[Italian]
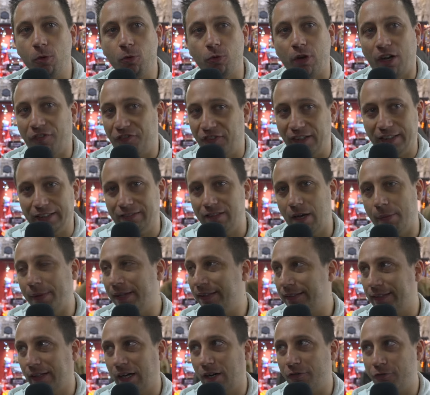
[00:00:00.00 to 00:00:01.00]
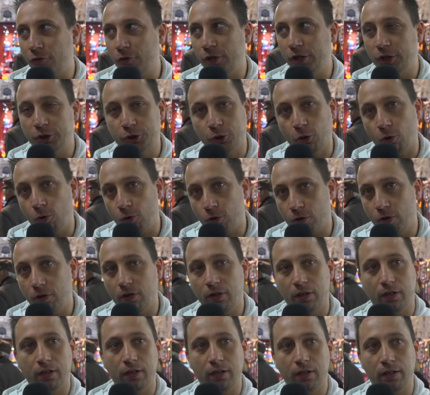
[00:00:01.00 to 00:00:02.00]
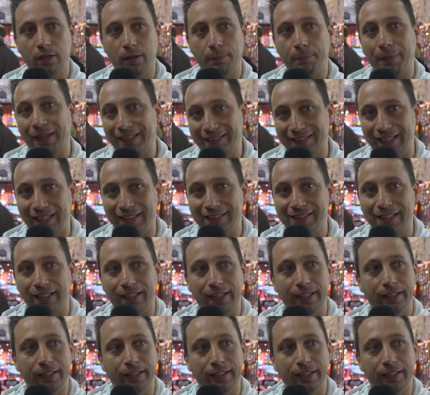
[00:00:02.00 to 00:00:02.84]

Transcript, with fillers: Comunque effettivamente era fuori gioco, eh, abbastanza